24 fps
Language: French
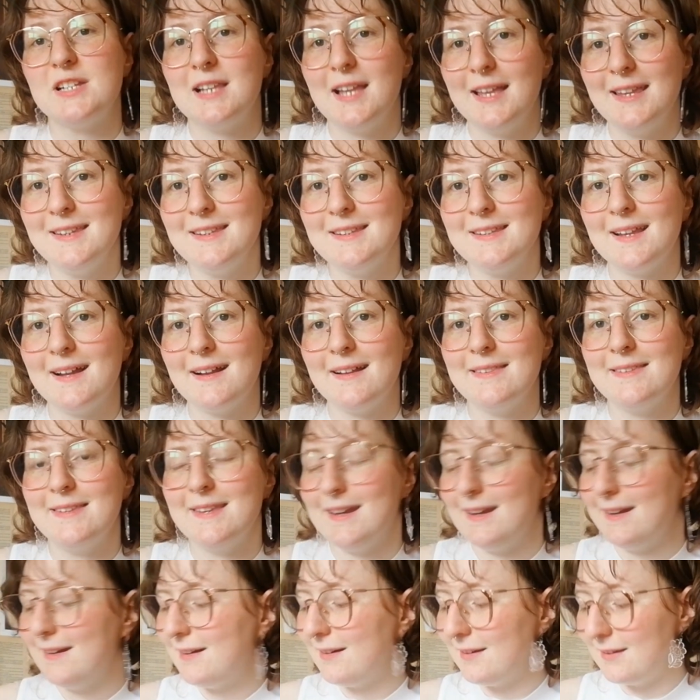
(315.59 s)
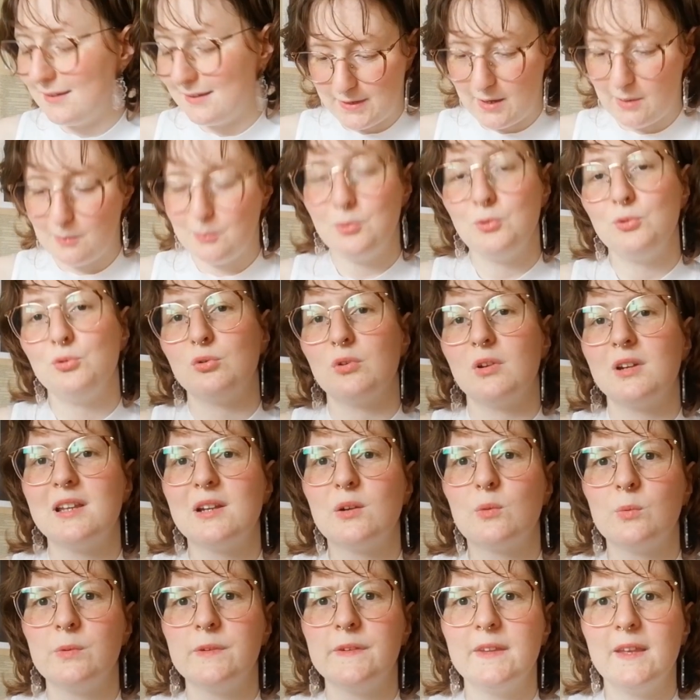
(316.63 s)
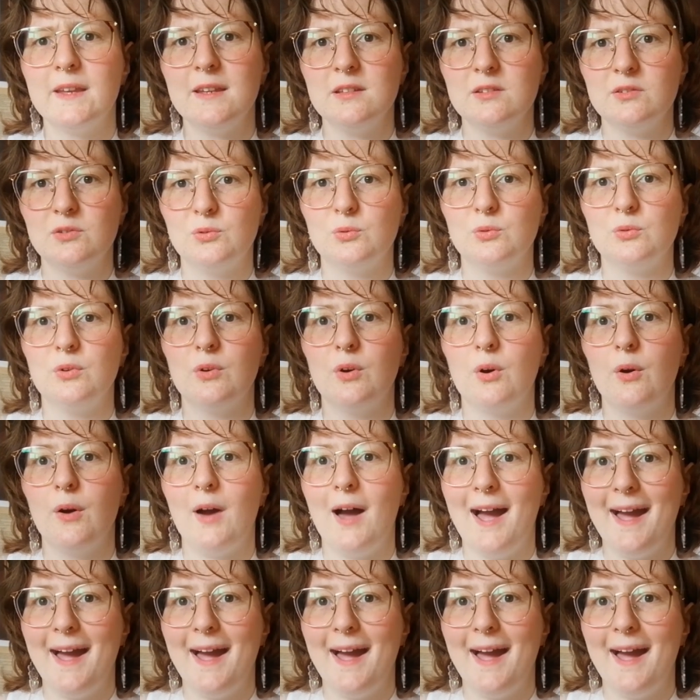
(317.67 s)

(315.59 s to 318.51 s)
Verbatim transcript: l'année dernière, un peu sur les conseils de euh,